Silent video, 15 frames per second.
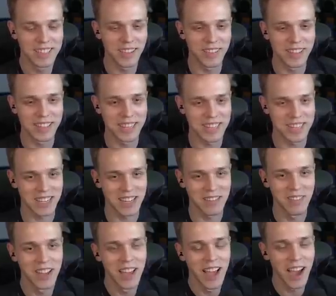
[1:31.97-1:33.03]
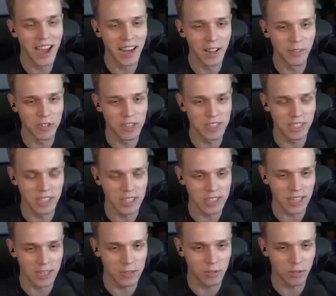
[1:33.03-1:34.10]
sobie też dałem, ale wszyscy
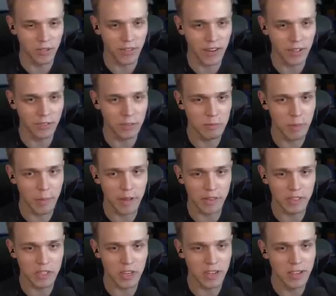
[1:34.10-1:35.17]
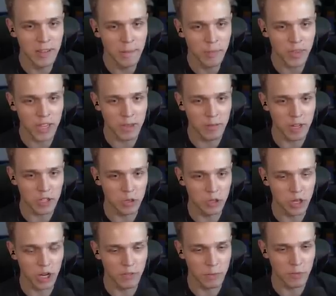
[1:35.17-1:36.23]
dostali survivala w tym momencie i macie już
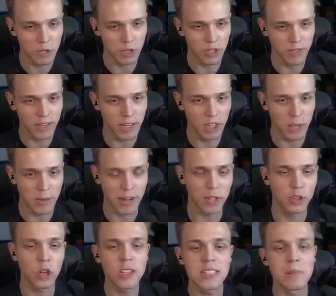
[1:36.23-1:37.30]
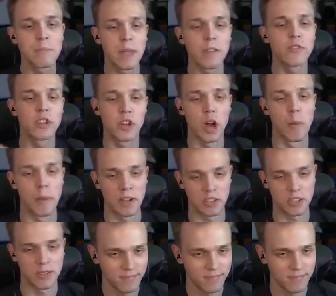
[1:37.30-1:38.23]
kilofy przygotowane. Dobra, kto chce pierwszy kopać?